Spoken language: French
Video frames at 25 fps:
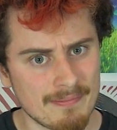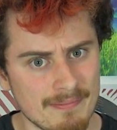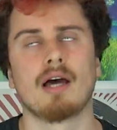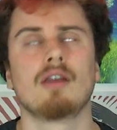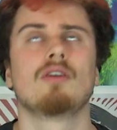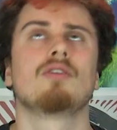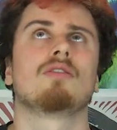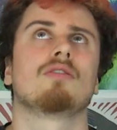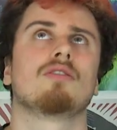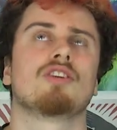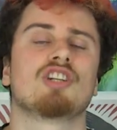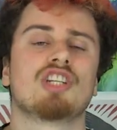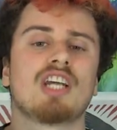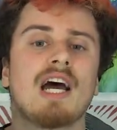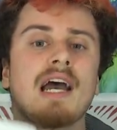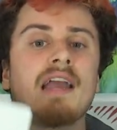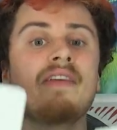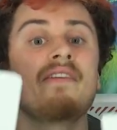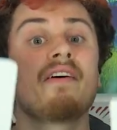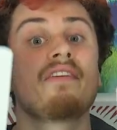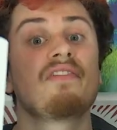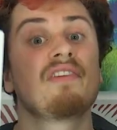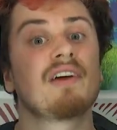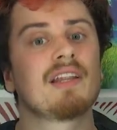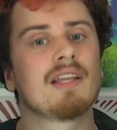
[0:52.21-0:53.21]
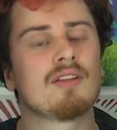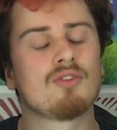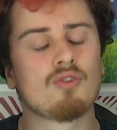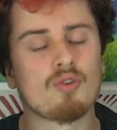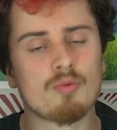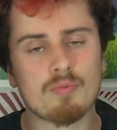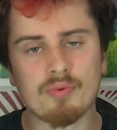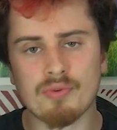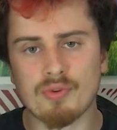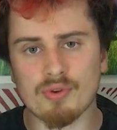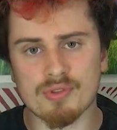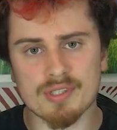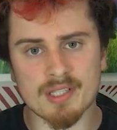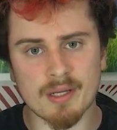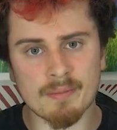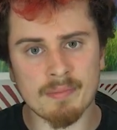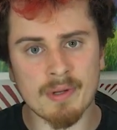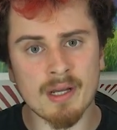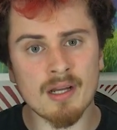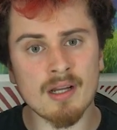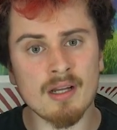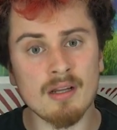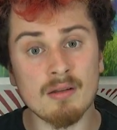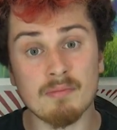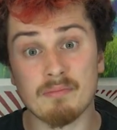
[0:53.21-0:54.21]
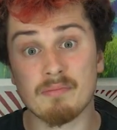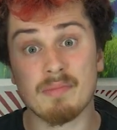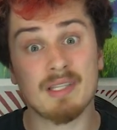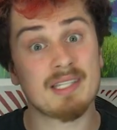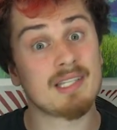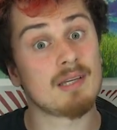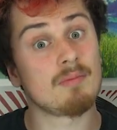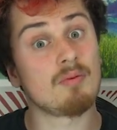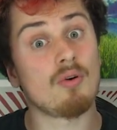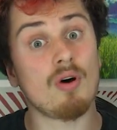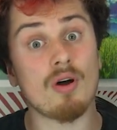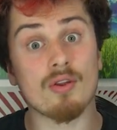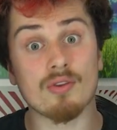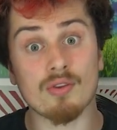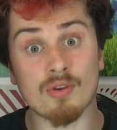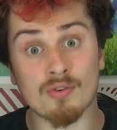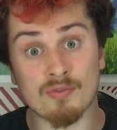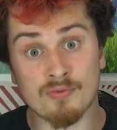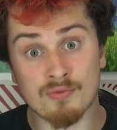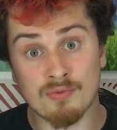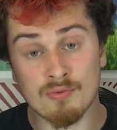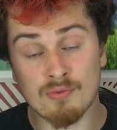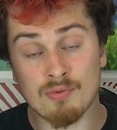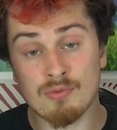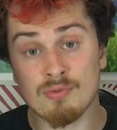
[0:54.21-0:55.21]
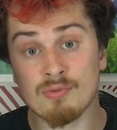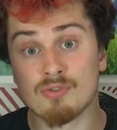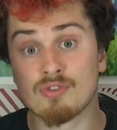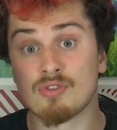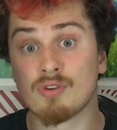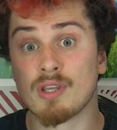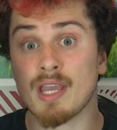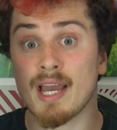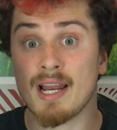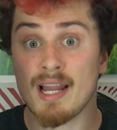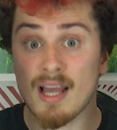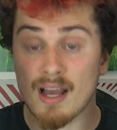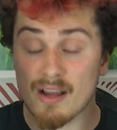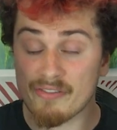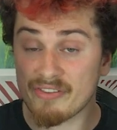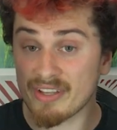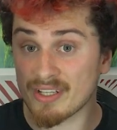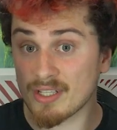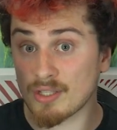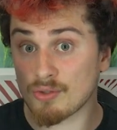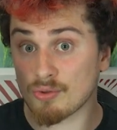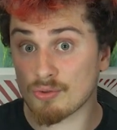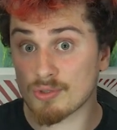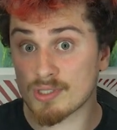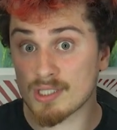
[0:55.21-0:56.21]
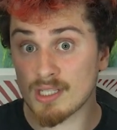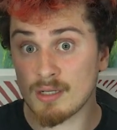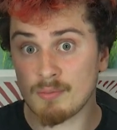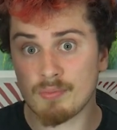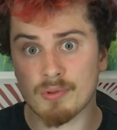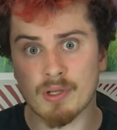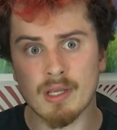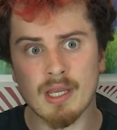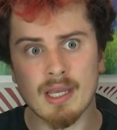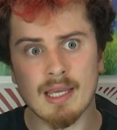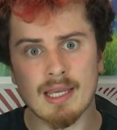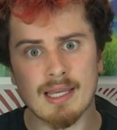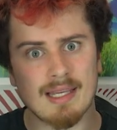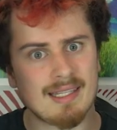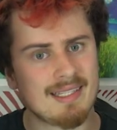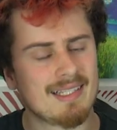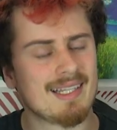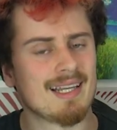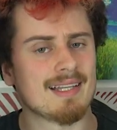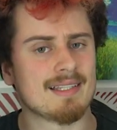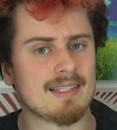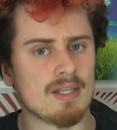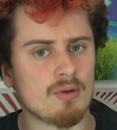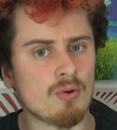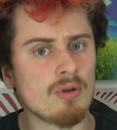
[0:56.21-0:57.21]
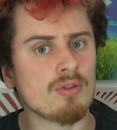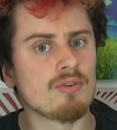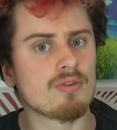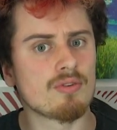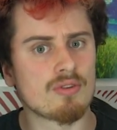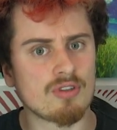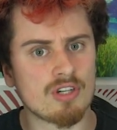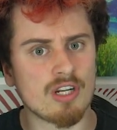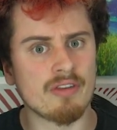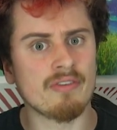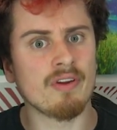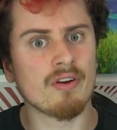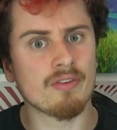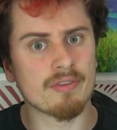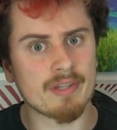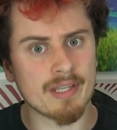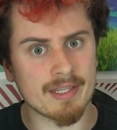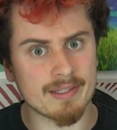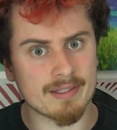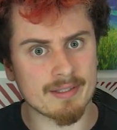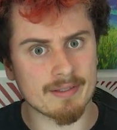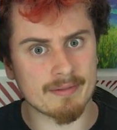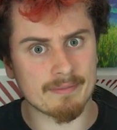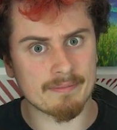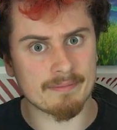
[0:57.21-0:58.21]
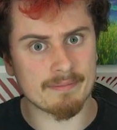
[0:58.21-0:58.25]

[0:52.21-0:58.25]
Alors, j'arrive à faire des trucs plutôt sympas, hein, mais ça prend un temps fou, je galère à faire des trucs simples, et c'est assez loin de ce que j'avais en tête.